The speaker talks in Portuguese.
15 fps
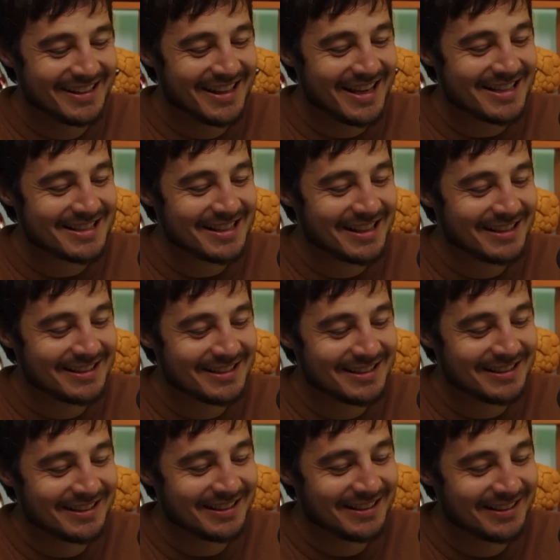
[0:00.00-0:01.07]
e a
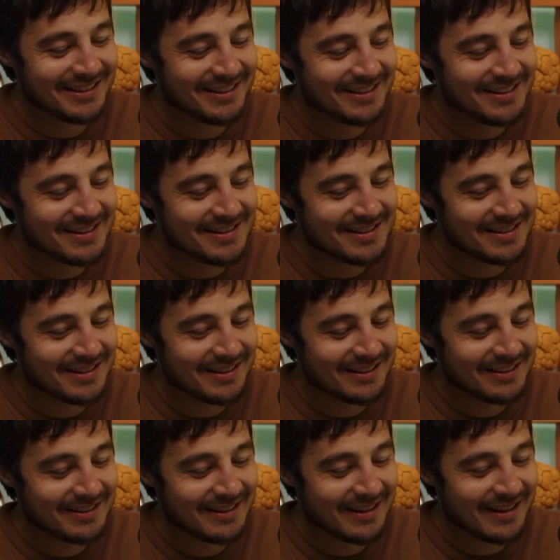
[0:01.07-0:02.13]
gente
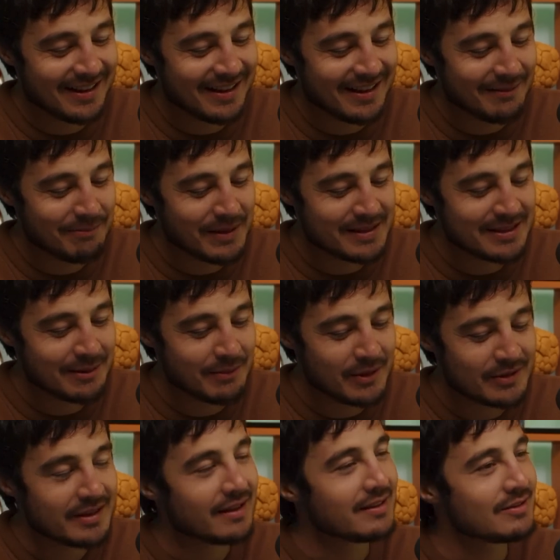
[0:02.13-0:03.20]
é, percebeu
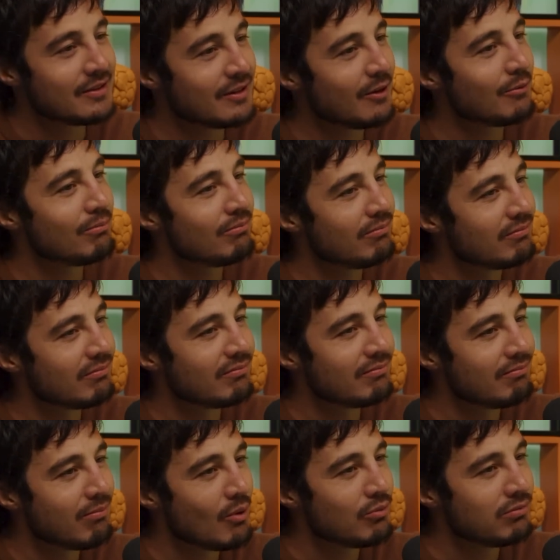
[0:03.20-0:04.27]
assim, ah, isso dá um,
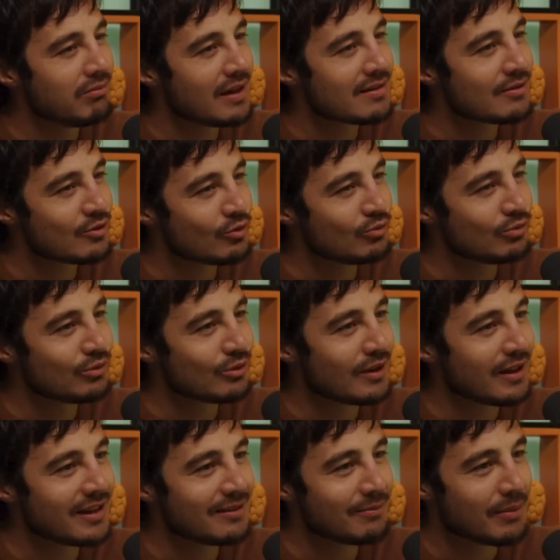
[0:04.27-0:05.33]
um bom assunto,
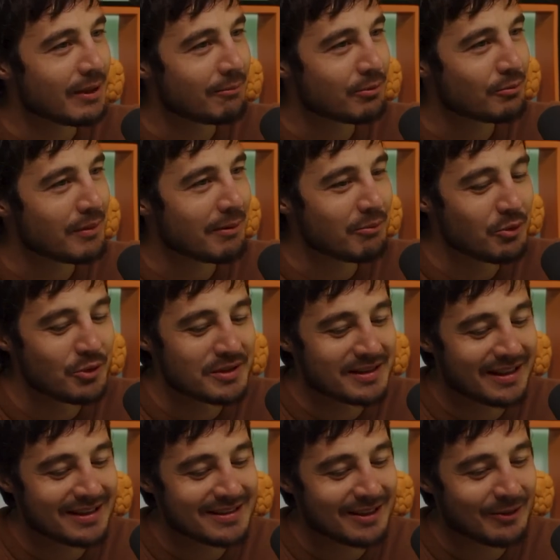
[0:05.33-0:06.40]
né, para uma
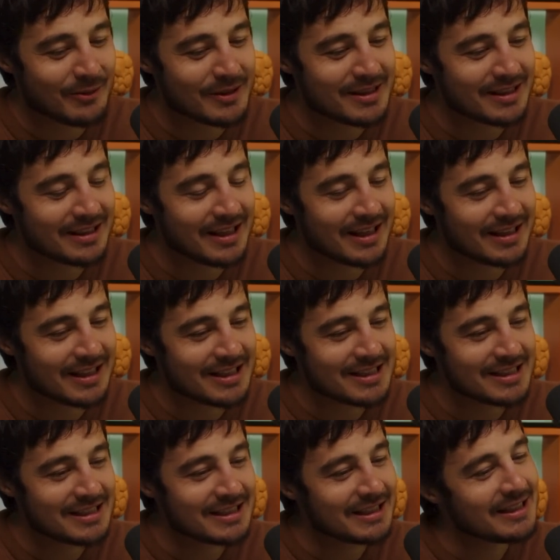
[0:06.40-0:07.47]
música, essa coisa da, da
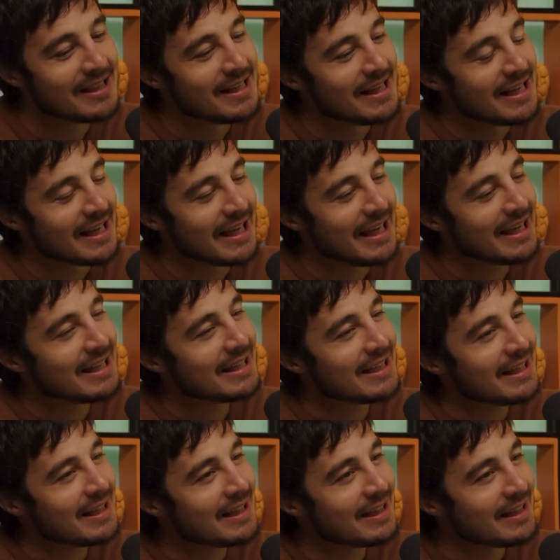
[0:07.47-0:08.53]
gente
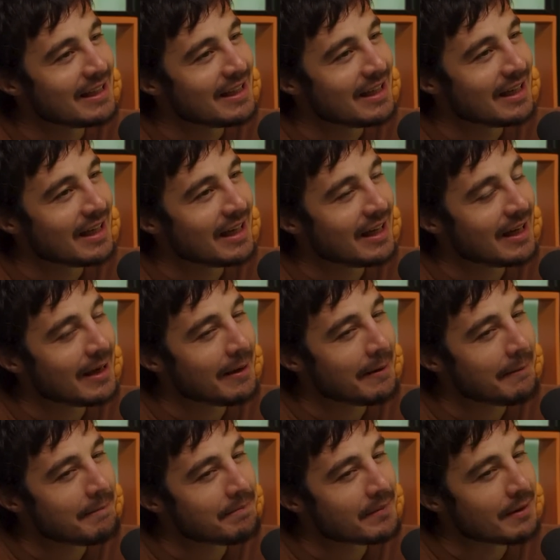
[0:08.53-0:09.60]
querer, é,
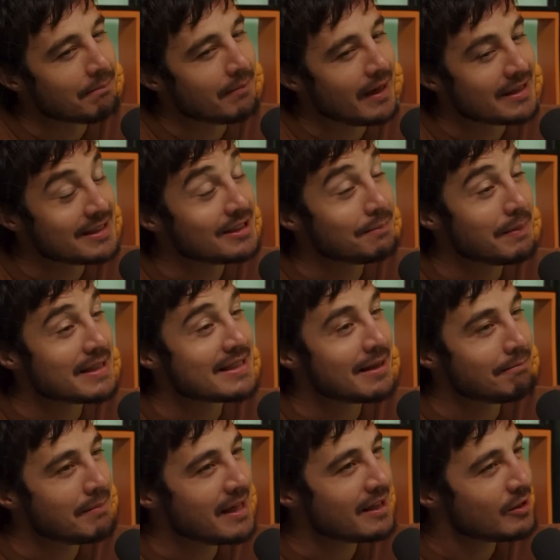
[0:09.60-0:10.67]
a gente
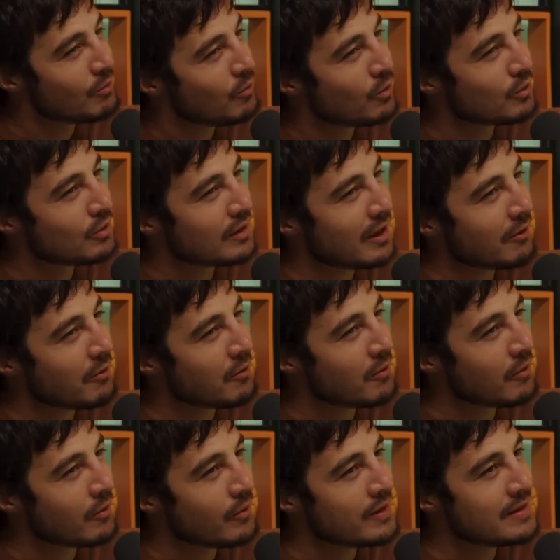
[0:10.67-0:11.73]
perceber que o outro tá com
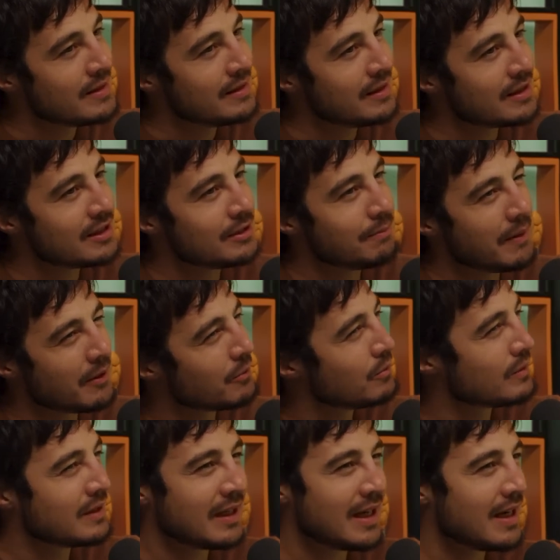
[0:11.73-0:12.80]
alguma coisinha, a gente
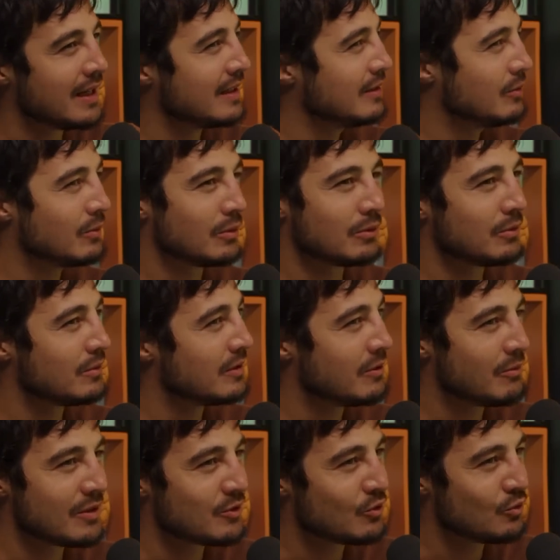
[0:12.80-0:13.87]
perguntar e o outro
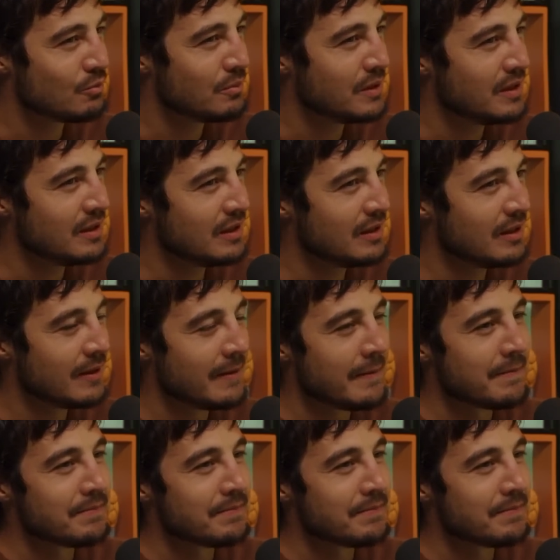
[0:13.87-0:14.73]
não assumir. Não querer